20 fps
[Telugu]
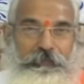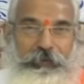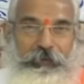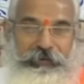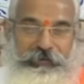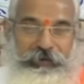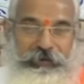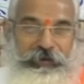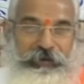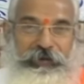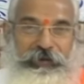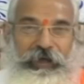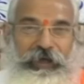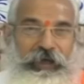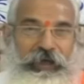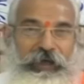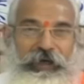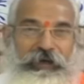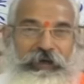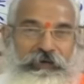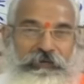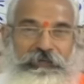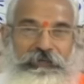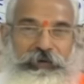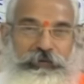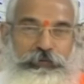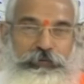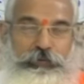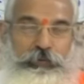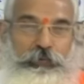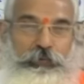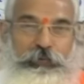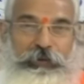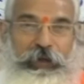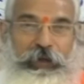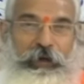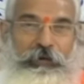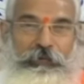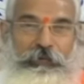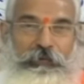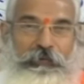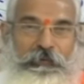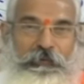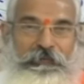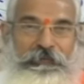ప్రతి ఇంట వేస్తూ ఉంటారు